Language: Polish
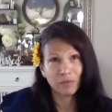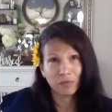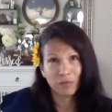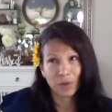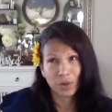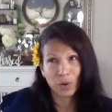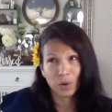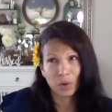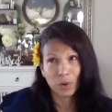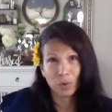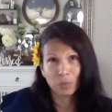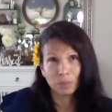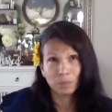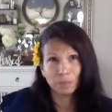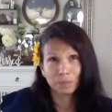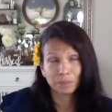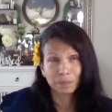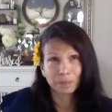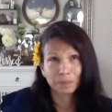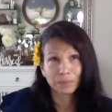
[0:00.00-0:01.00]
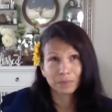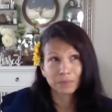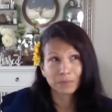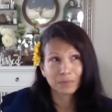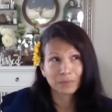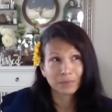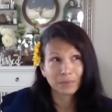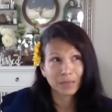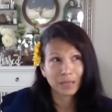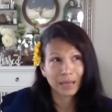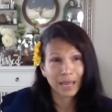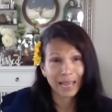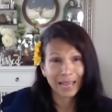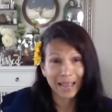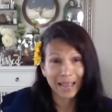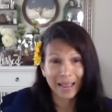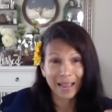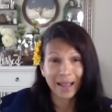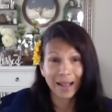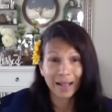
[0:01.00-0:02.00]
Nie czułam,
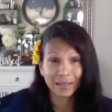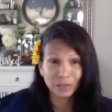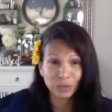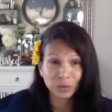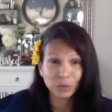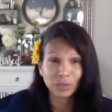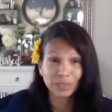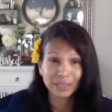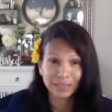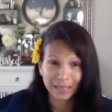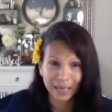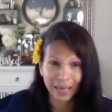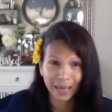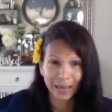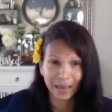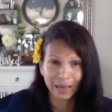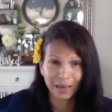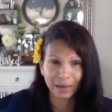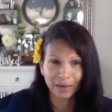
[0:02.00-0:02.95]
że muszę zostać.